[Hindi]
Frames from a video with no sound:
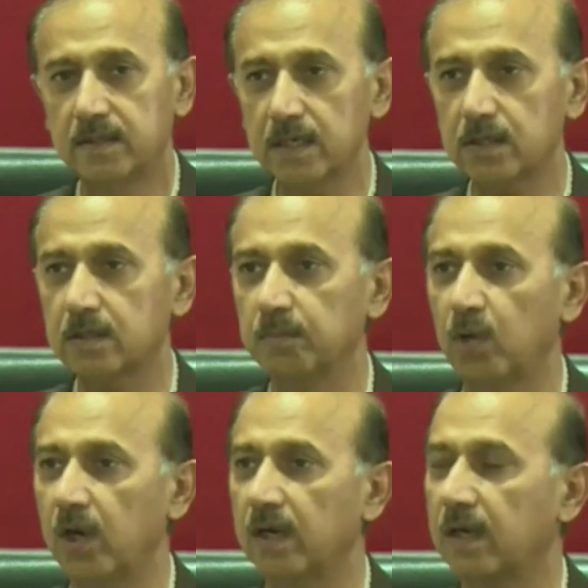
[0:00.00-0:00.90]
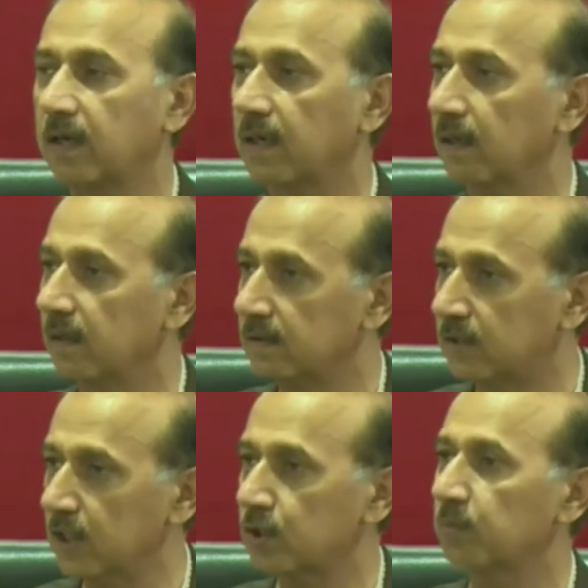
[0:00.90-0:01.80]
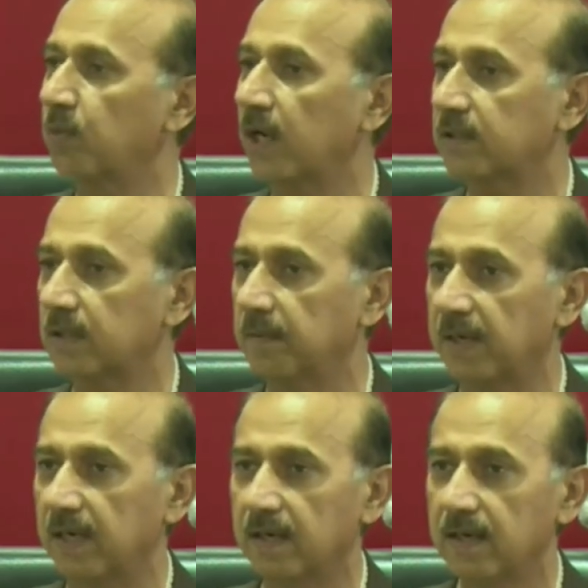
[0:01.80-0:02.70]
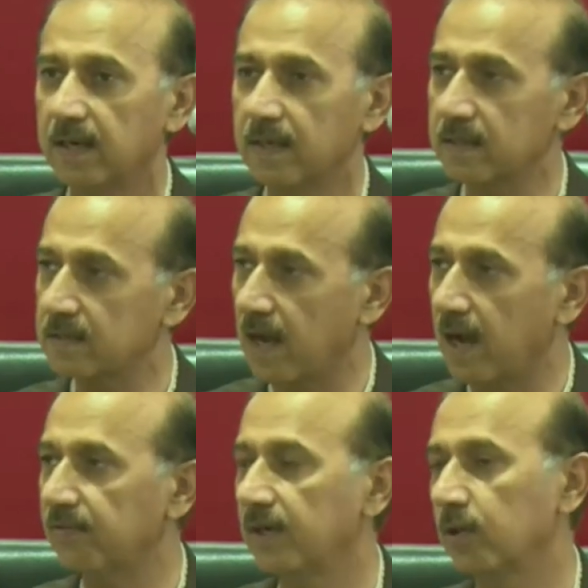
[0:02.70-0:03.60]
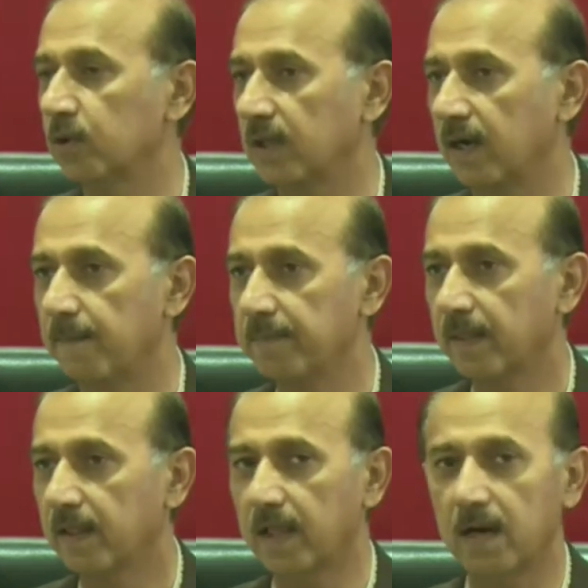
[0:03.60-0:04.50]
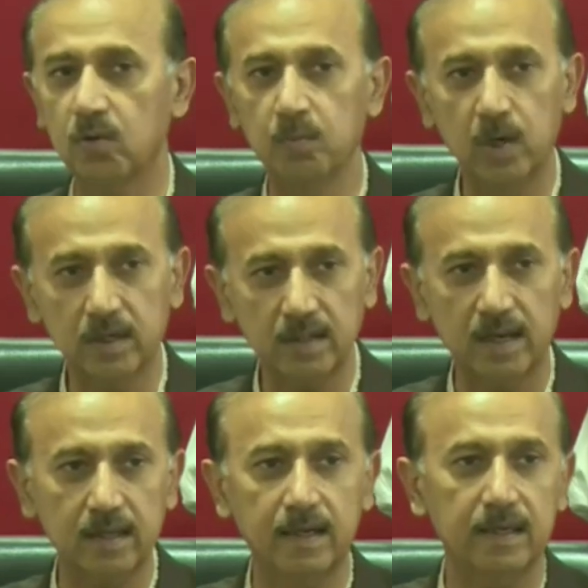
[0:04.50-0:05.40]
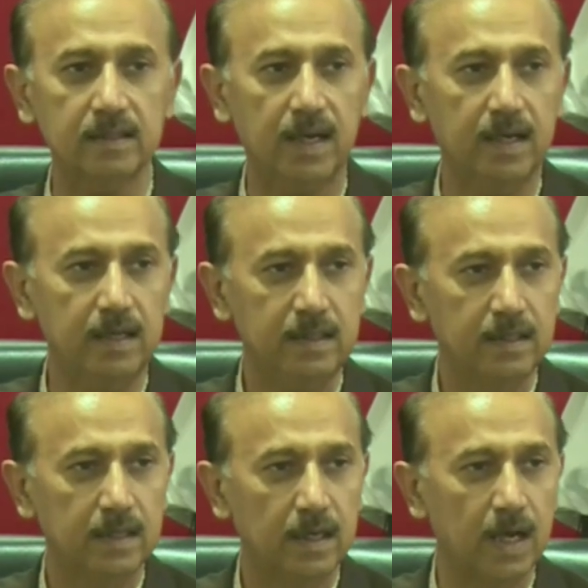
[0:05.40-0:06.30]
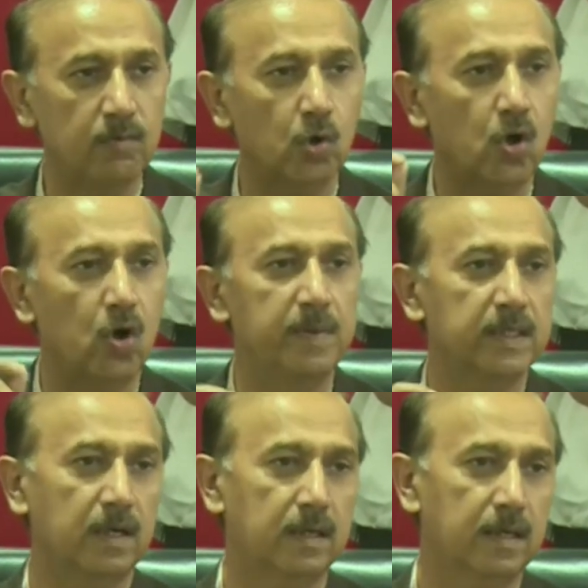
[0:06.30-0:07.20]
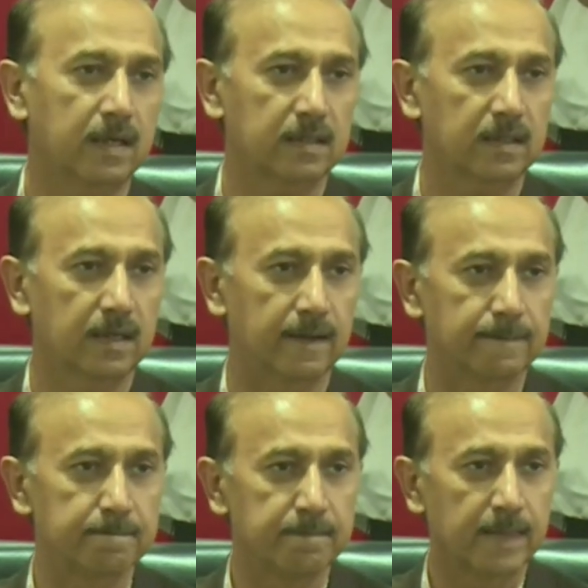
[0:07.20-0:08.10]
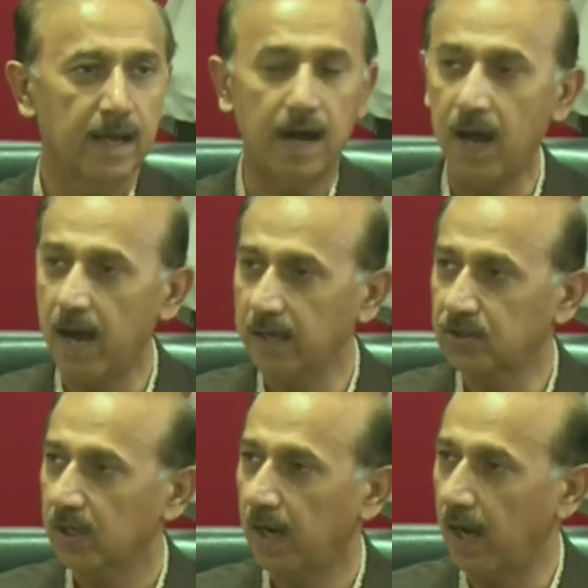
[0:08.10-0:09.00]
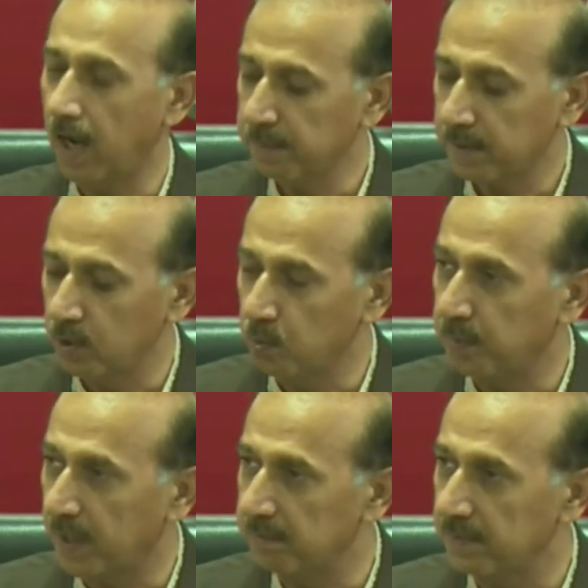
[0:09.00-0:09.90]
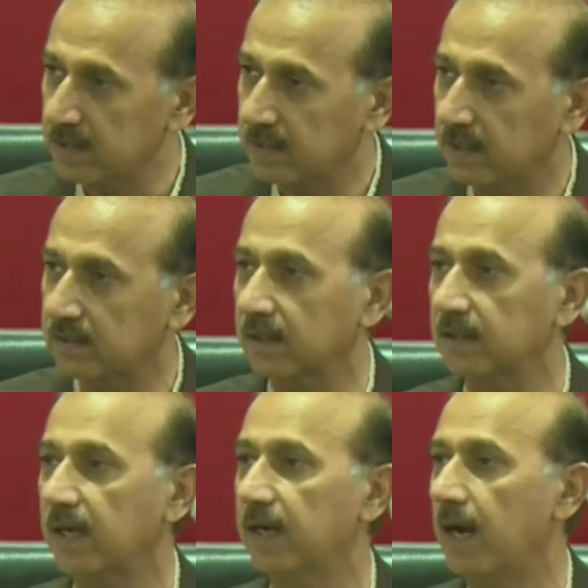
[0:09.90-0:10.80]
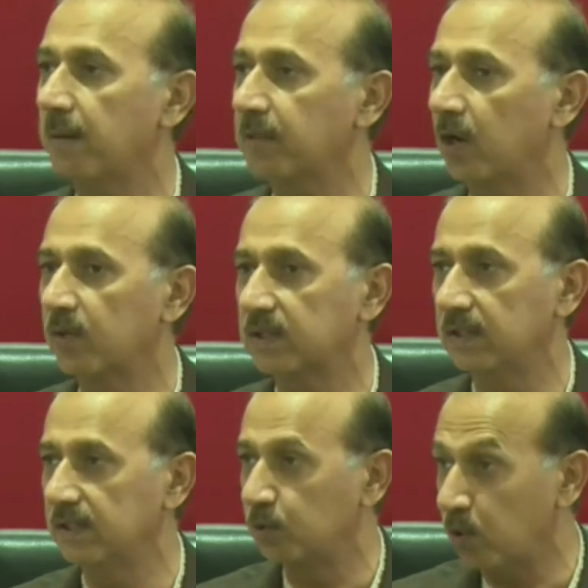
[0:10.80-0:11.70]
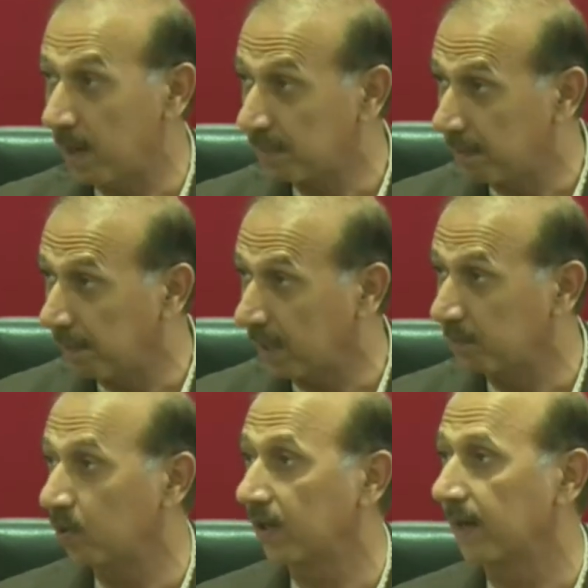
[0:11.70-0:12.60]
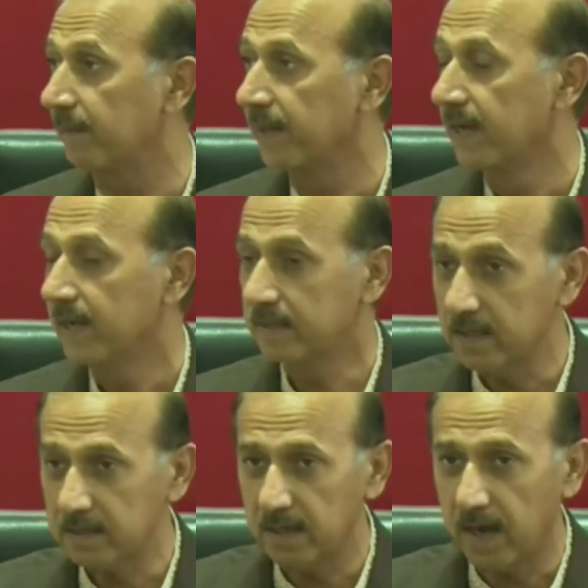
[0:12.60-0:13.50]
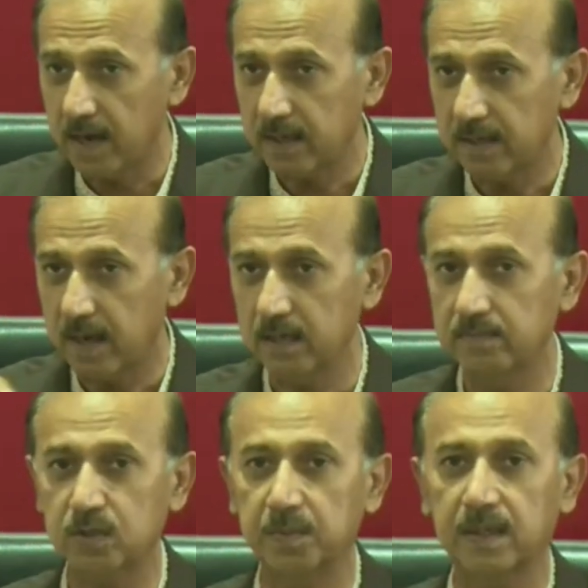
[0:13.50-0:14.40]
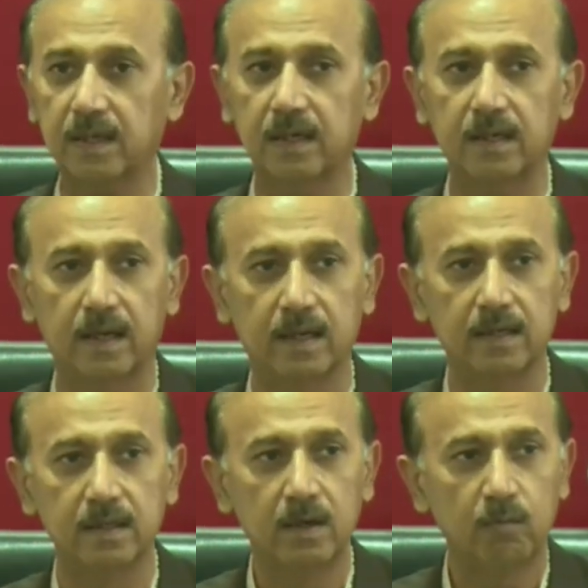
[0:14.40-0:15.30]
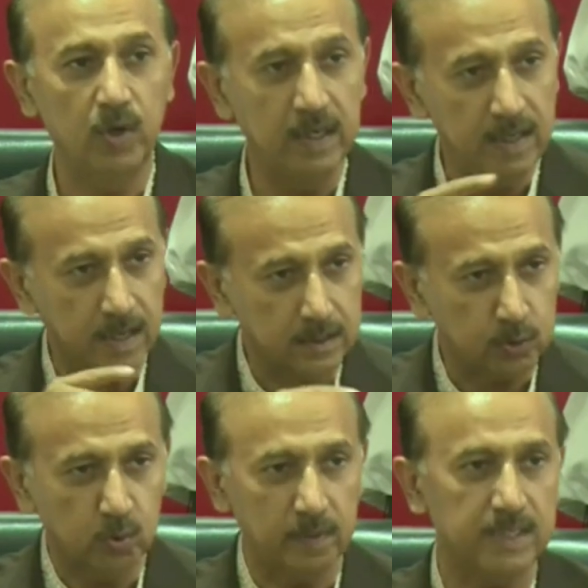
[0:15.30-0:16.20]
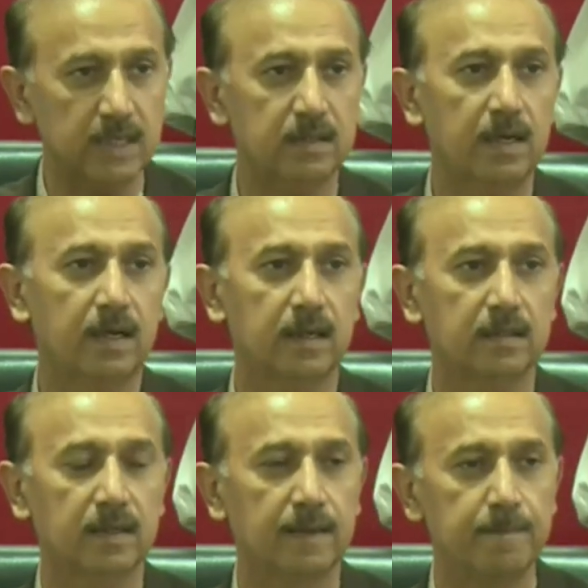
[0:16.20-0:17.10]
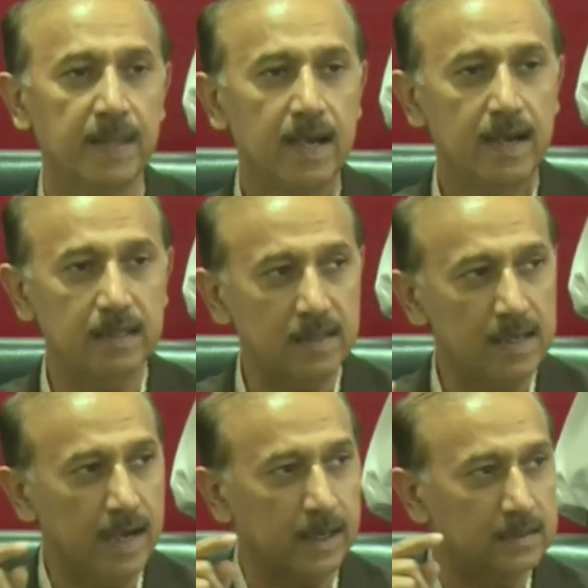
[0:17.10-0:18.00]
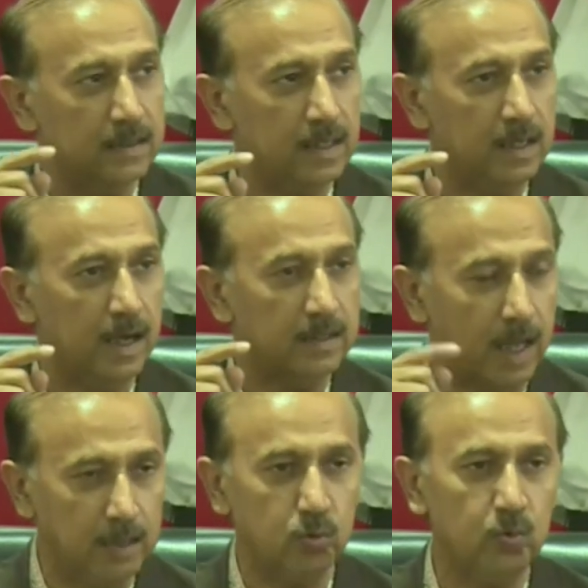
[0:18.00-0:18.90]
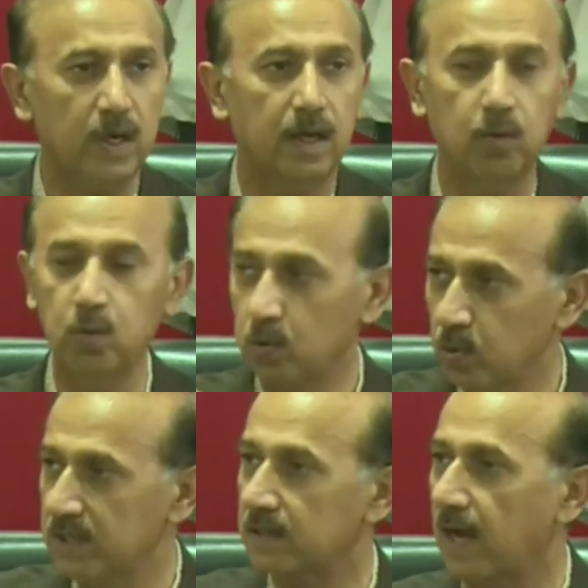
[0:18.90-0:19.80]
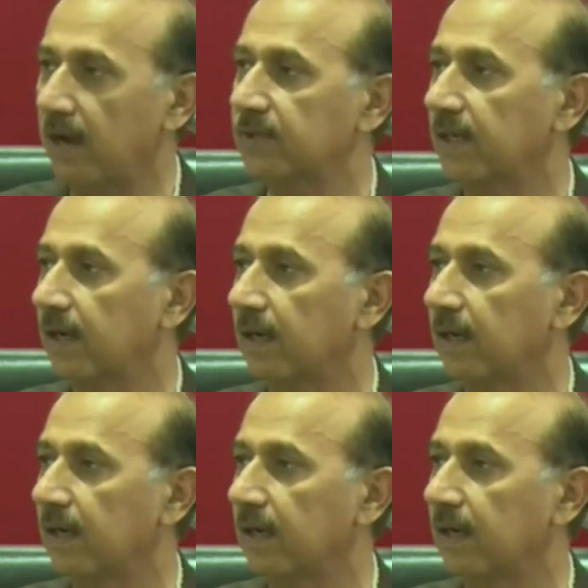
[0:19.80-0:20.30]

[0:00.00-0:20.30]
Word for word: जिस मुल्क जिस मुआरे में इंसाफ नहीं होता ना वो मुल्क तरक्की करता है ना वो कौमें तरक्की करती हैं आज आपके ऊपर मिसट्रस्ट करता है आपका ओवरसीज़ जो आपका बैकबोन है जिसने आकर यहाँ इन्वेस्टमेंट करनी है वो इन्हीं हरकतों की वजह से नहीं करते इसलिए कि जिन अदालतों ने उनको इंसाफ देना